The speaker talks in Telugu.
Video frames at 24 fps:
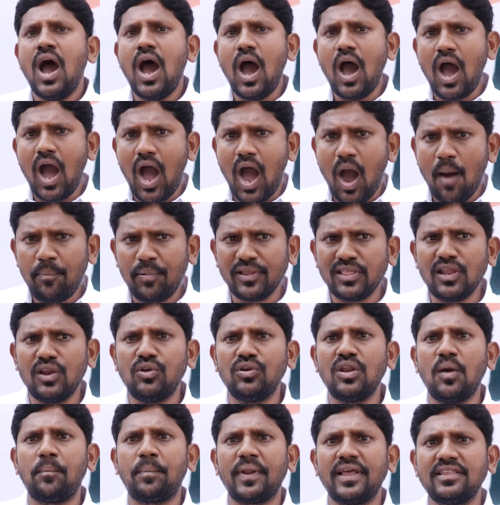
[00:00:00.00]
ఆ ఆపదలో
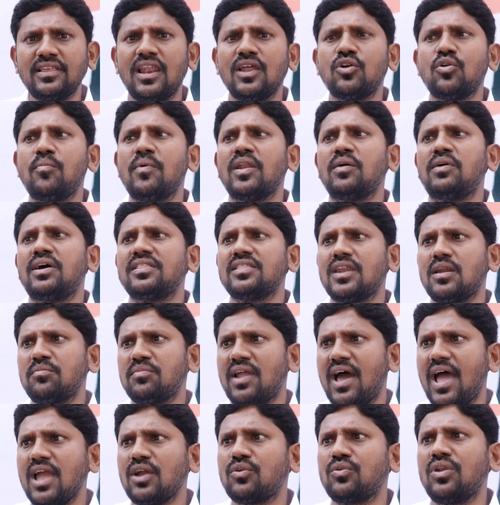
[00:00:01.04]
ఉన్న ప్రజలకు మనం అందరం
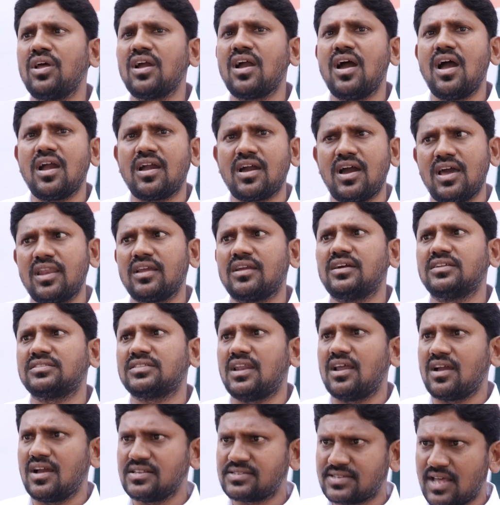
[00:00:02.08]
నాయకులంగా
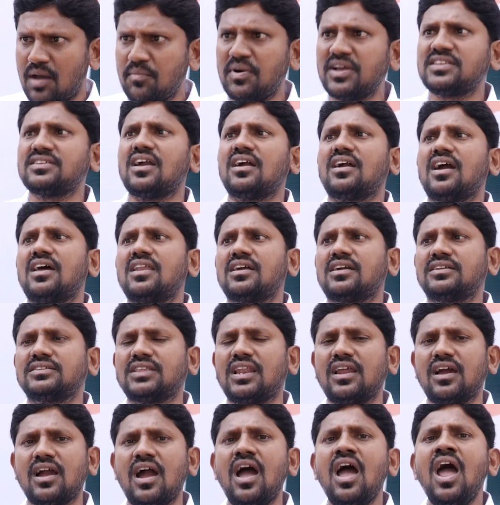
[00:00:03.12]
కార్యకర్తలంగా సామాజిక
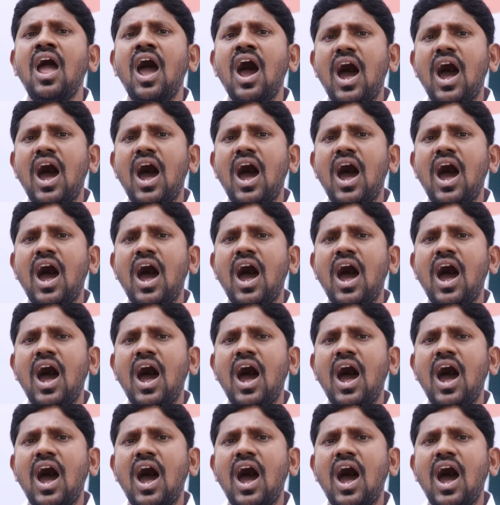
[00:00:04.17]
కార్యకర్తలంగా